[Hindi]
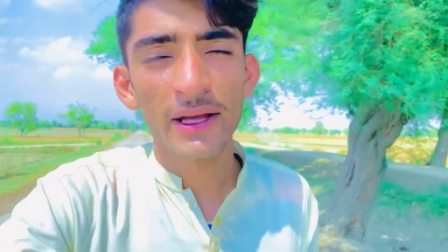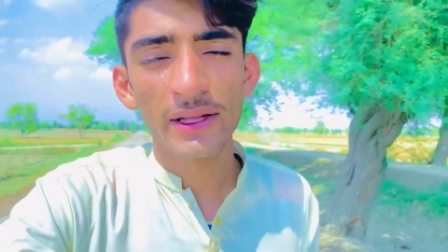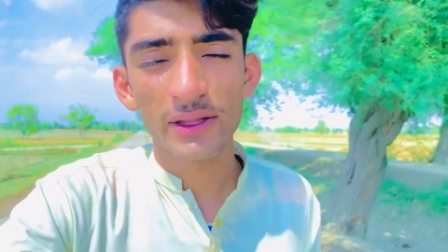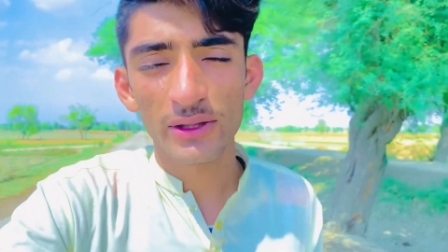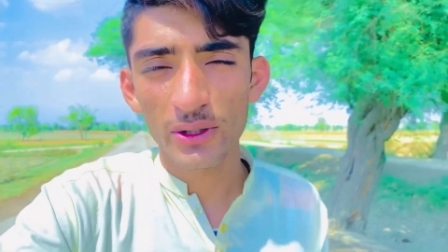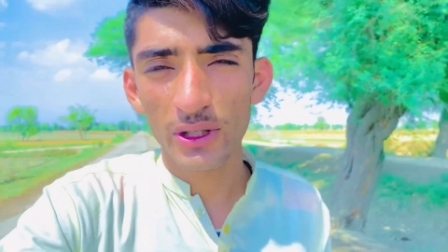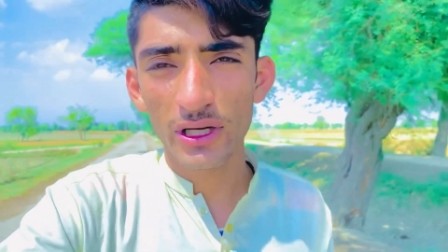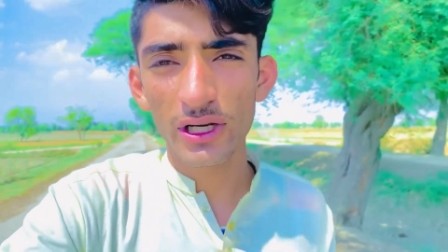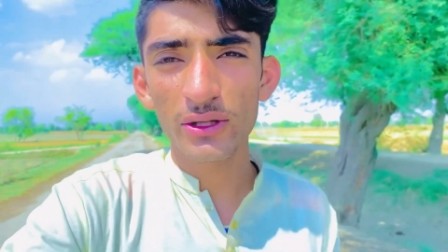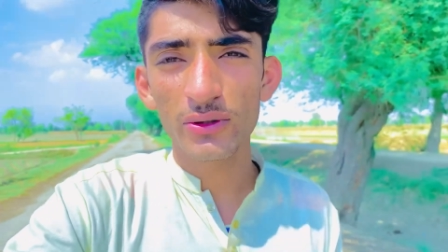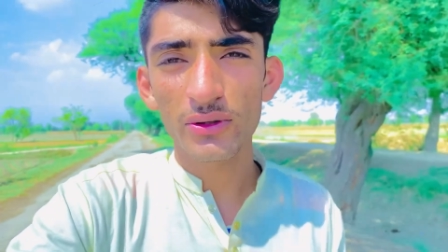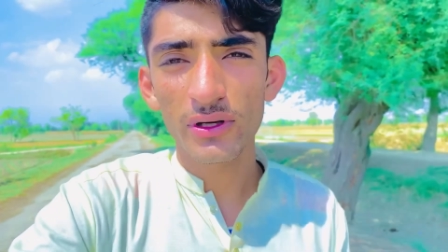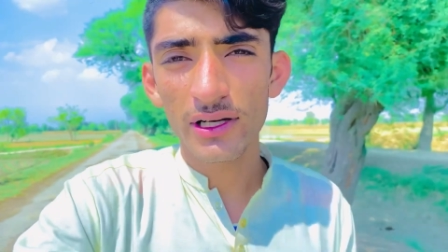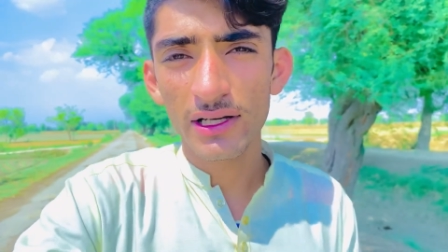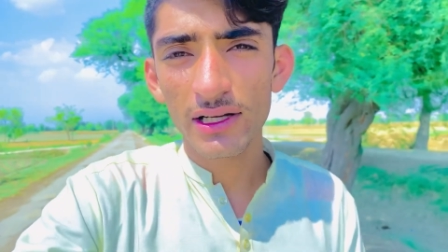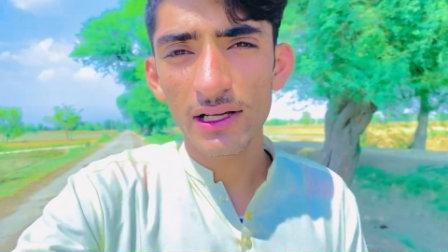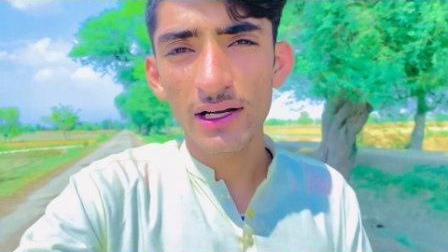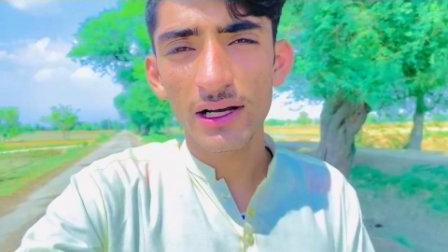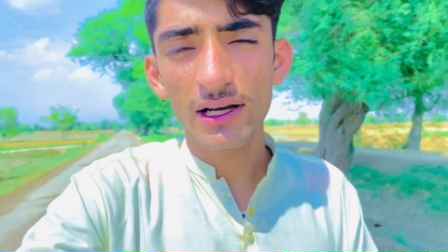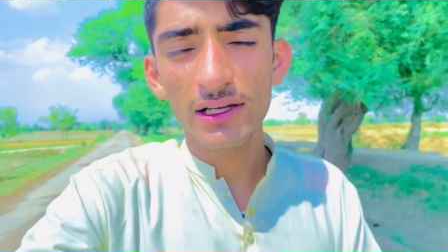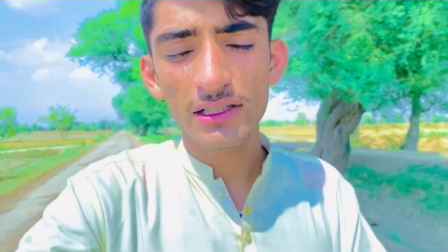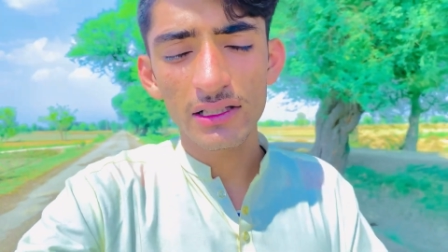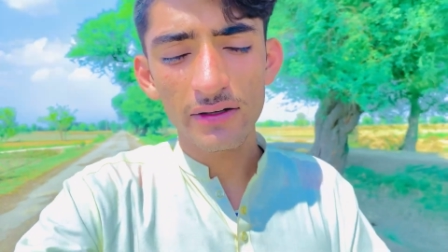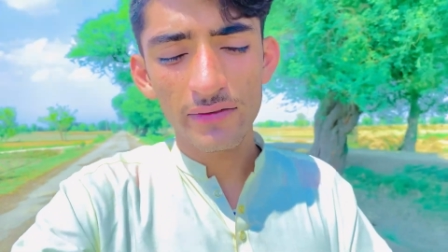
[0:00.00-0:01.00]
साढ़ी दुआई नाल
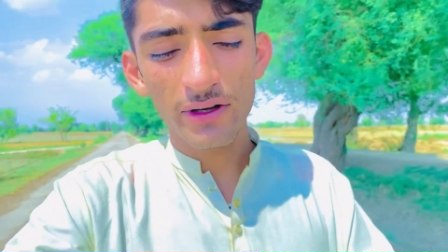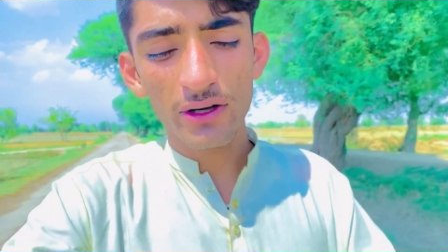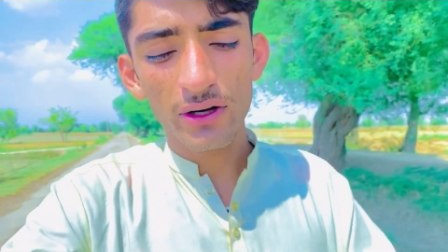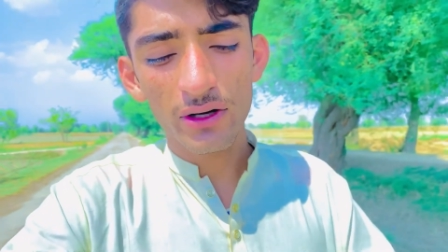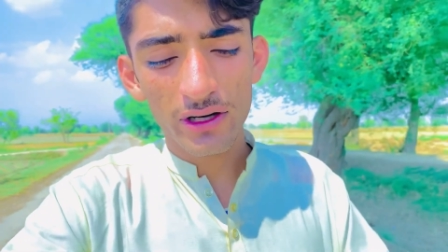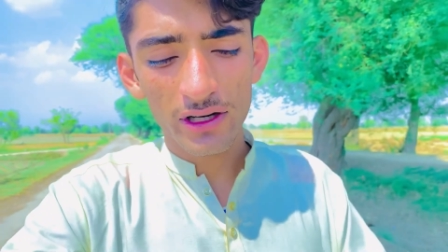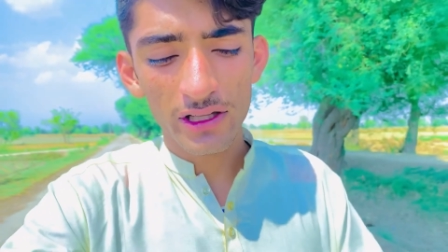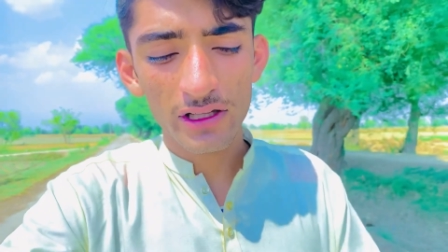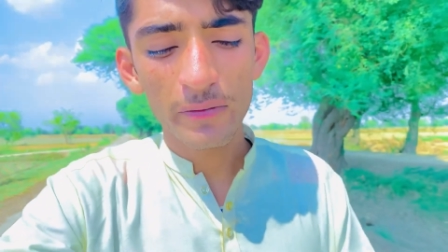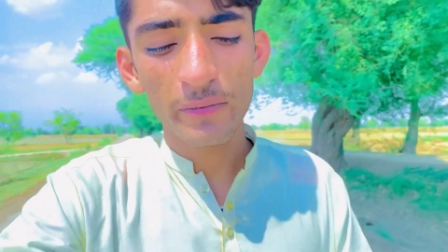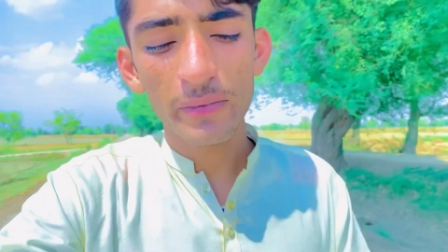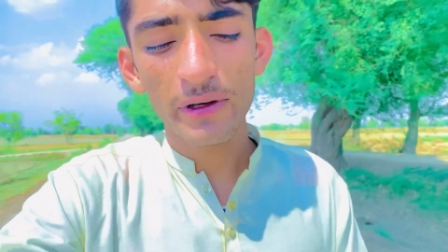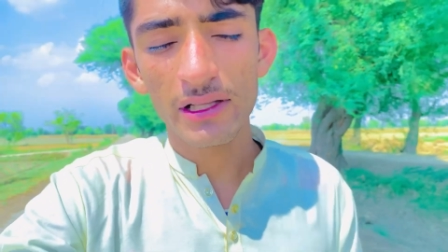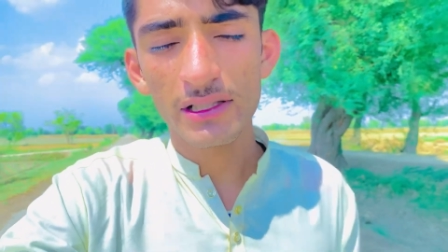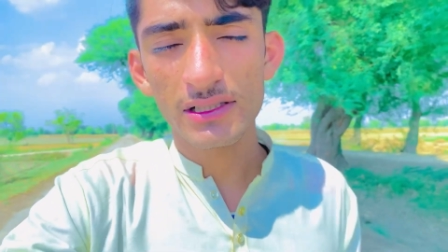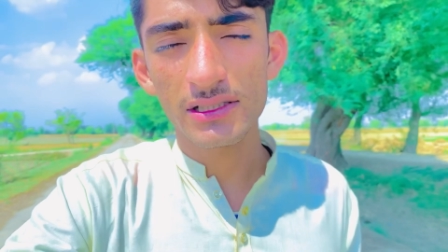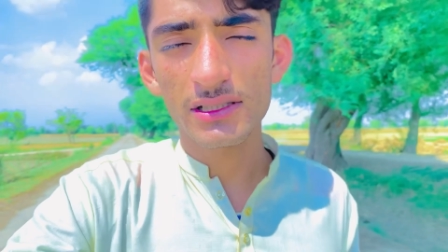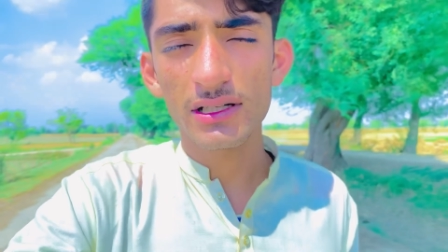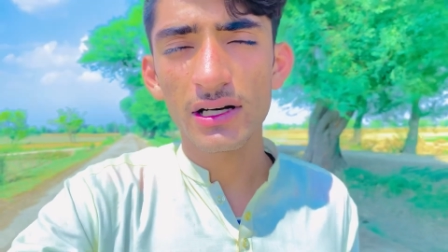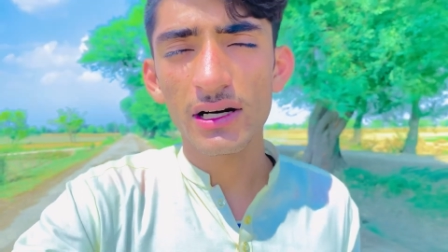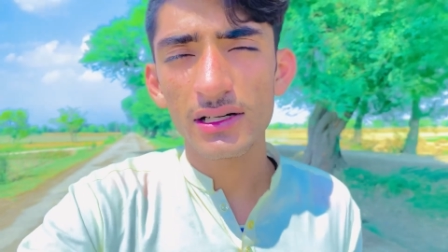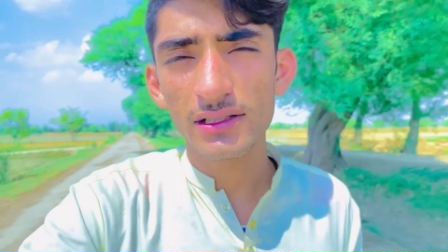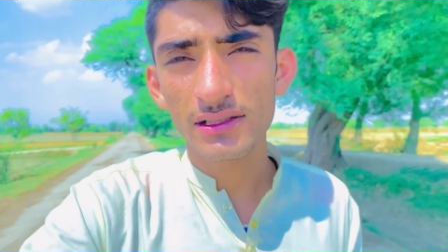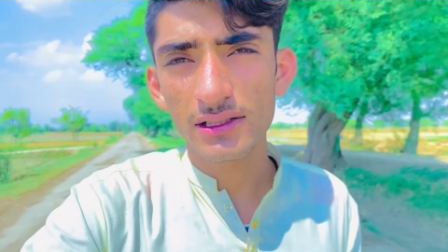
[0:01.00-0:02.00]
अज का ब्लॉग करने पे
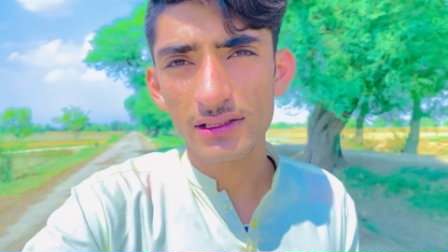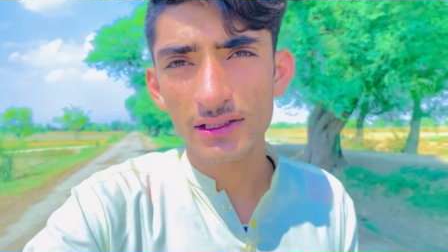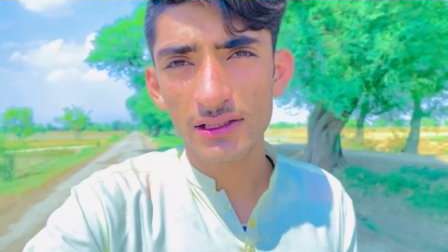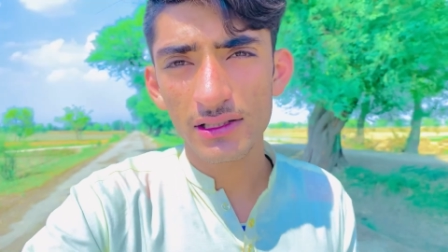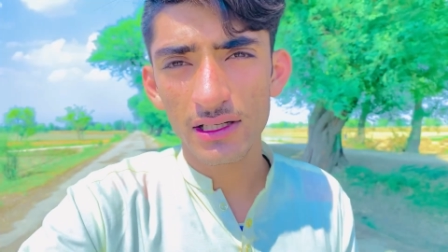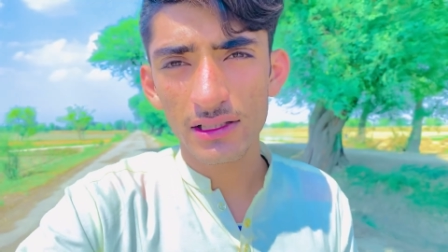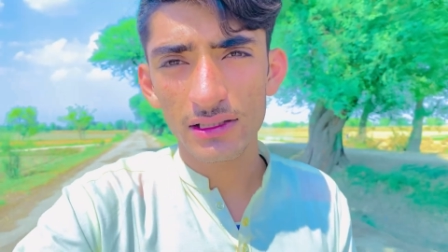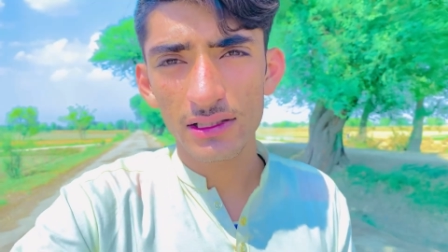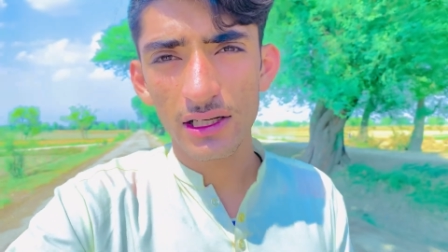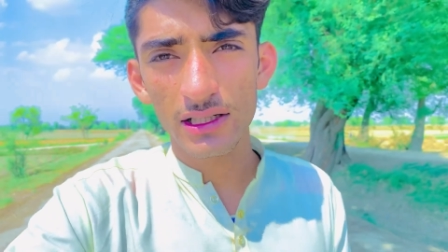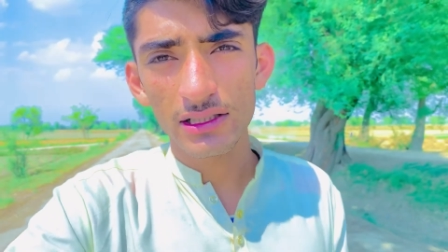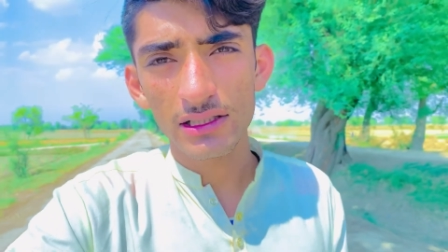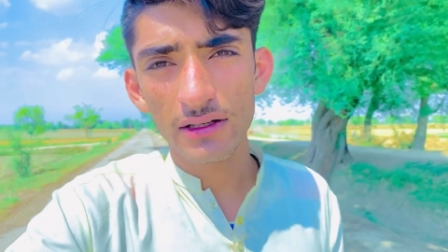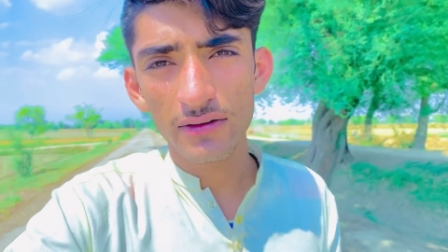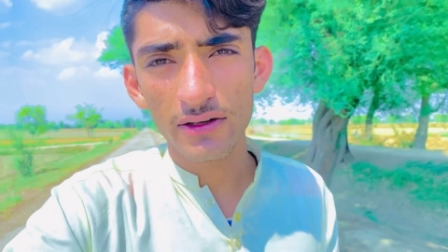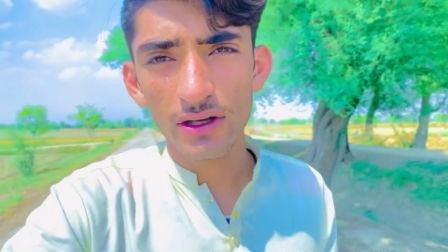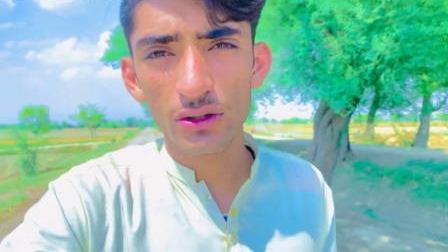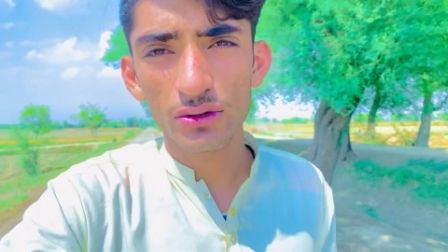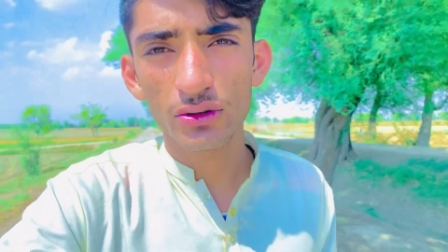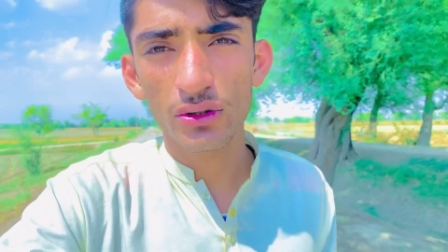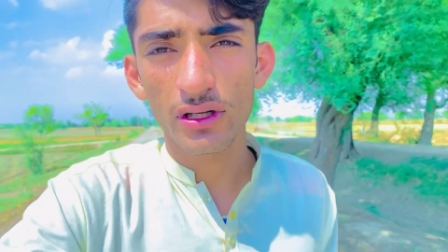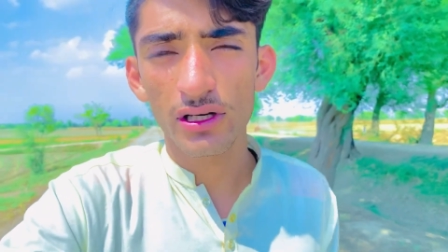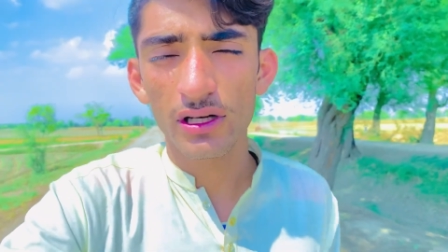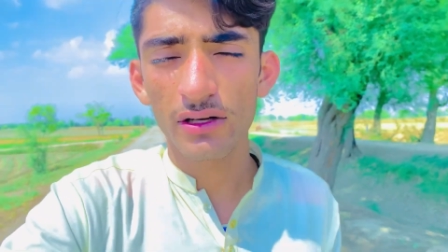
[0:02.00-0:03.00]
स्टार से संगत अज का
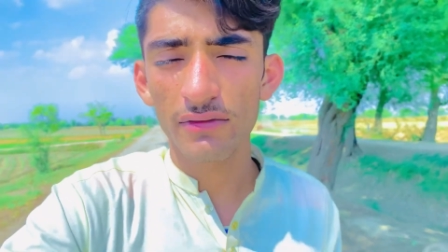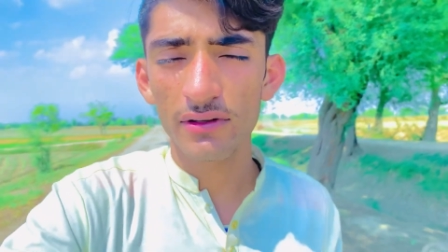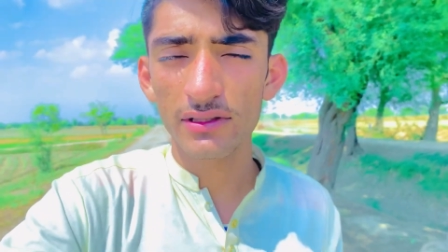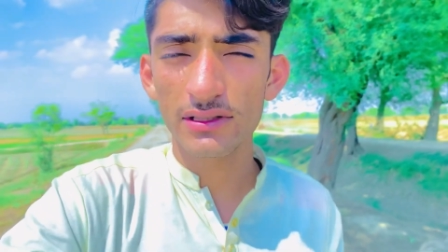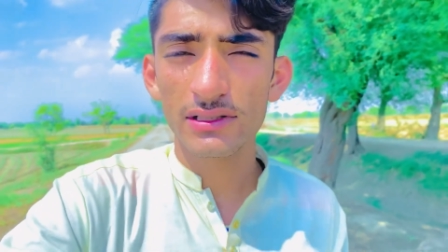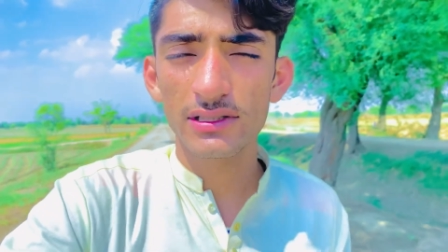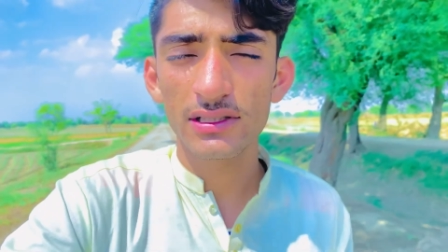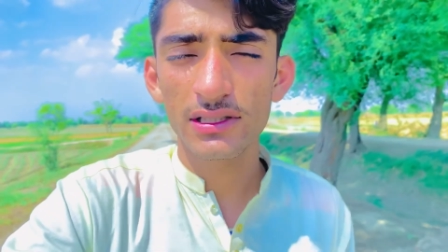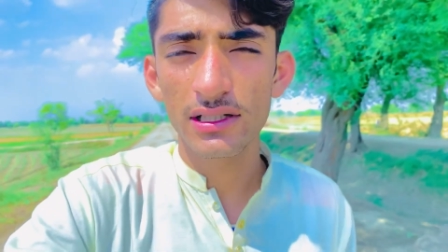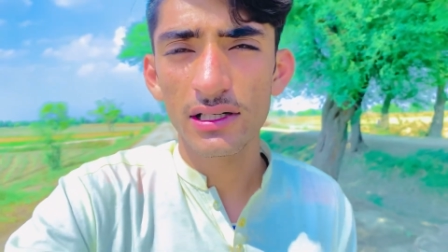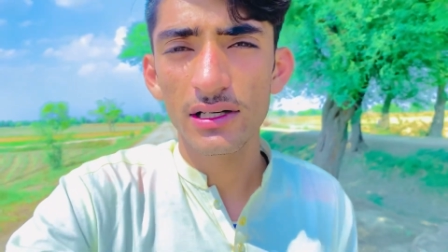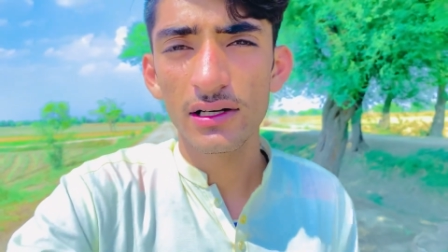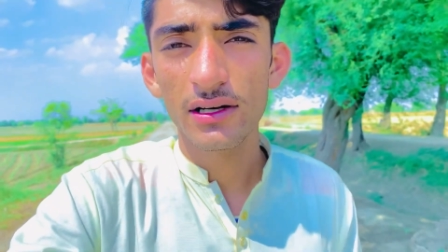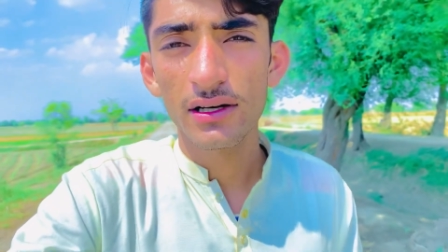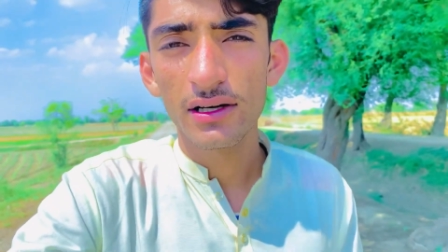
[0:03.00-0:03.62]
ब्लॉग थोड़ा नमक सी